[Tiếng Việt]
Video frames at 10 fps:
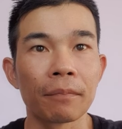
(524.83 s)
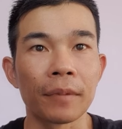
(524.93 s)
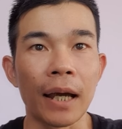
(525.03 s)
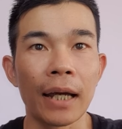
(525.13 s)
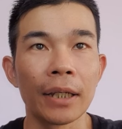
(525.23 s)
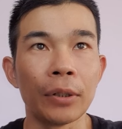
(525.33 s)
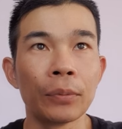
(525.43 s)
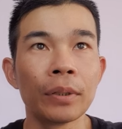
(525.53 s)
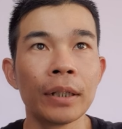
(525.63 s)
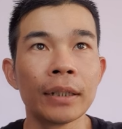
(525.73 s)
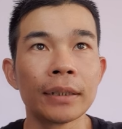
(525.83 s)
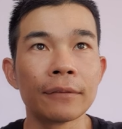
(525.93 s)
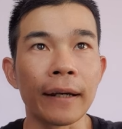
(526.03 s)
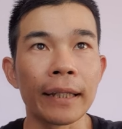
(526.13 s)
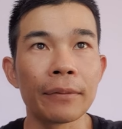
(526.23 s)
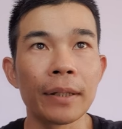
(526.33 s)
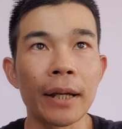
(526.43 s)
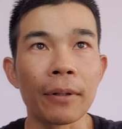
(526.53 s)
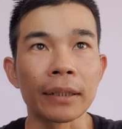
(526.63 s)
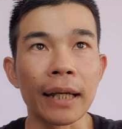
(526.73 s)
đã hiểu như vậy thì bây
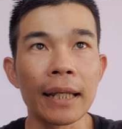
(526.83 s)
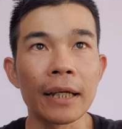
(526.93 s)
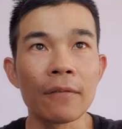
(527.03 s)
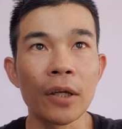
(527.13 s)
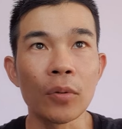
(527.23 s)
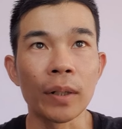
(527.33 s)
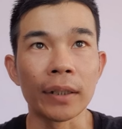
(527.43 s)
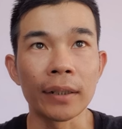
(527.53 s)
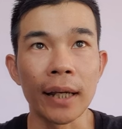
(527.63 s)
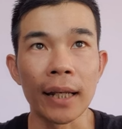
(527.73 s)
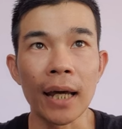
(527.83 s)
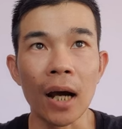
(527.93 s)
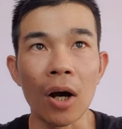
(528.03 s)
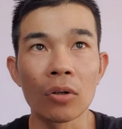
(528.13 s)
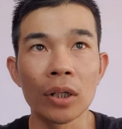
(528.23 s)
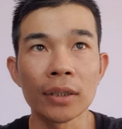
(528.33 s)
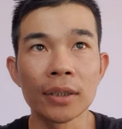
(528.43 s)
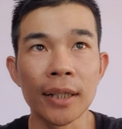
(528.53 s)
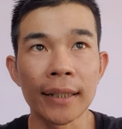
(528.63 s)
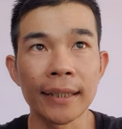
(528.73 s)
giờ bạn thấy là cái ví của mình nó để là onus
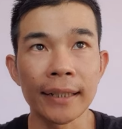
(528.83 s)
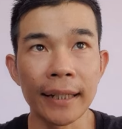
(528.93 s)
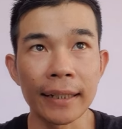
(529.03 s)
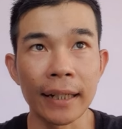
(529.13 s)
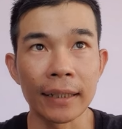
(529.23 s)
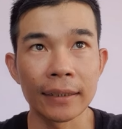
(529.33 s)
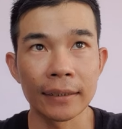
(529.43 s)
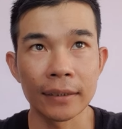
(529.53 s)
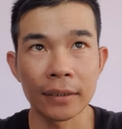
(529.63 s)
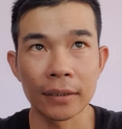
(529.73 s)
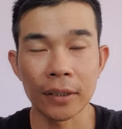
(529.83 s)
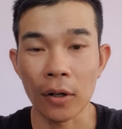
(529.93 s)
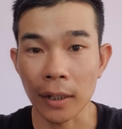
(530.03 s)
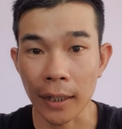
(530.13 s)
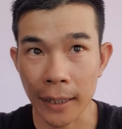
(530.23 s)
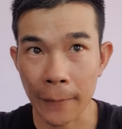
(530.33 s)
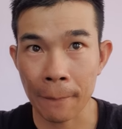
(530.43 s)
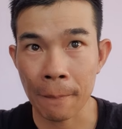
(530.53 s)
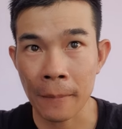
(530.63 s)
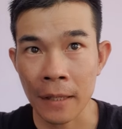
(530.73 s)
che testnet ha ngon rồi nha
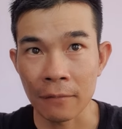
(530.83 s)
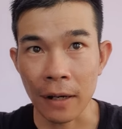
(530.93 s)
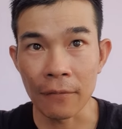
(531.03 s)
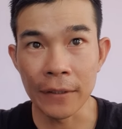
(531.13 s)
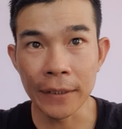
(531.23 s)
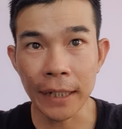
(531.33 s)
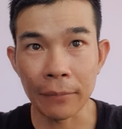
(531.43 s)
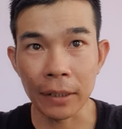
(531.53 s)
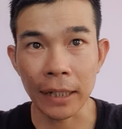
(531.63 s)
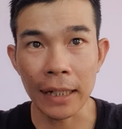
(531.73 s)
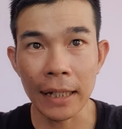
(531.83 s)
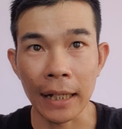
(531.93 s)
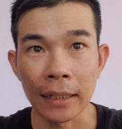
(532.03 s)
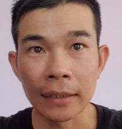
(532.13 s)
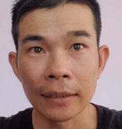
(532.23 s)
và phía dưới này bạn thấy là